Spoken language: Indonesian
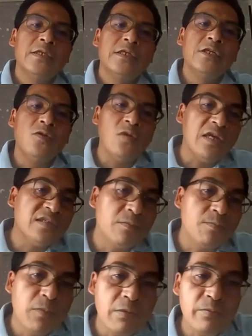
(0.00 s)
Itulah
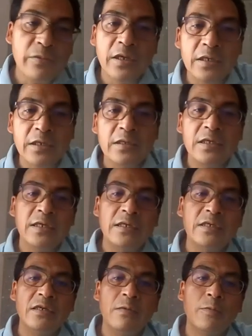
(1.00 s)
sebabnya ketika
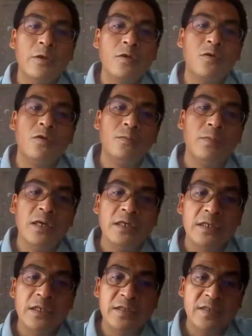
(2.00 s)
dia berkhotbah
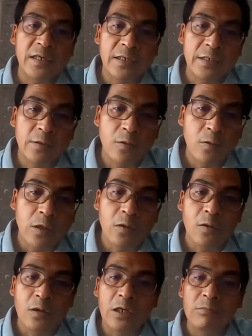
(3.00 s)
di Nasaret
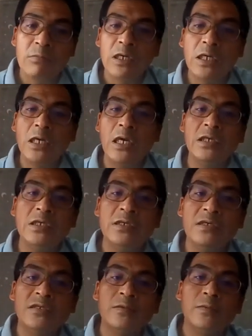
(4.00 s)
orang-orang mengenali
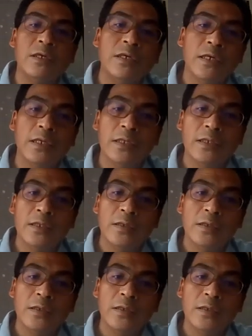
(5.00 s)
dia sebagai